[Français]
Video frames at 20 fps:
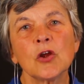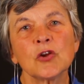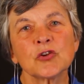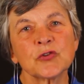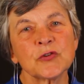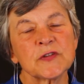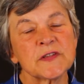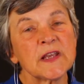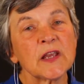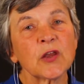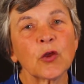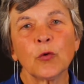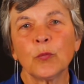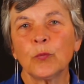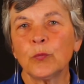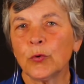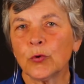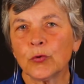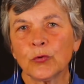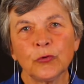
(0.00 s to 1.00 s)
Je sais que
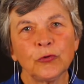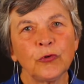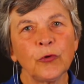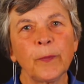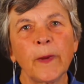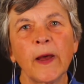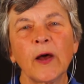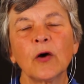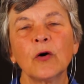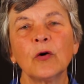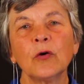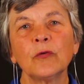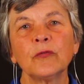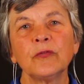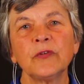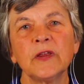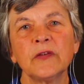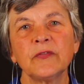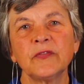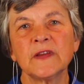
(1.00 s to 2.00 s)
beaucoup de parents
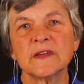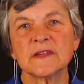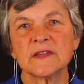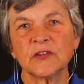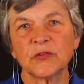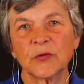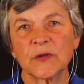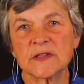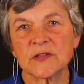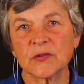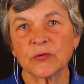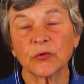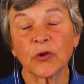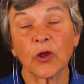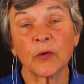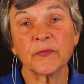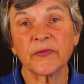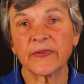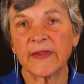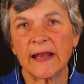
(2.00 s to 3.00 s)
vivent des situations
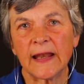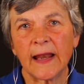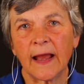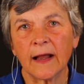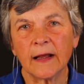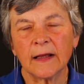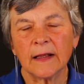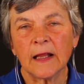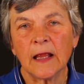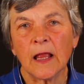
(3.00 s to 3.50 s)
comme celle-là.